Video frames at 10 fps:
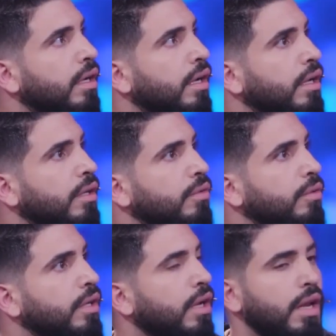خلينا
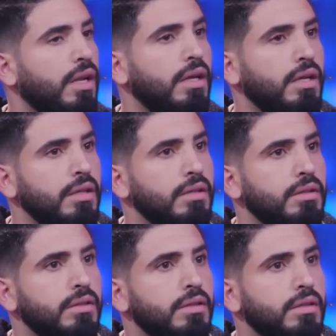نقول الحلاق
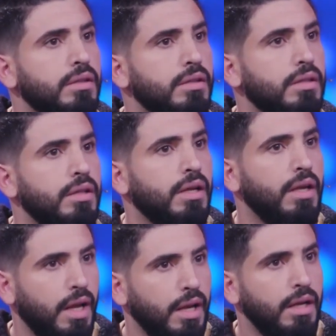ها
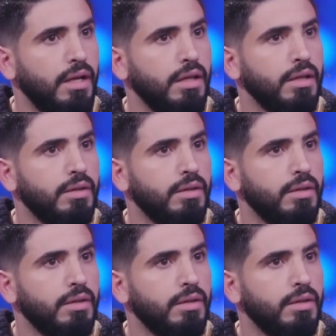الحلاق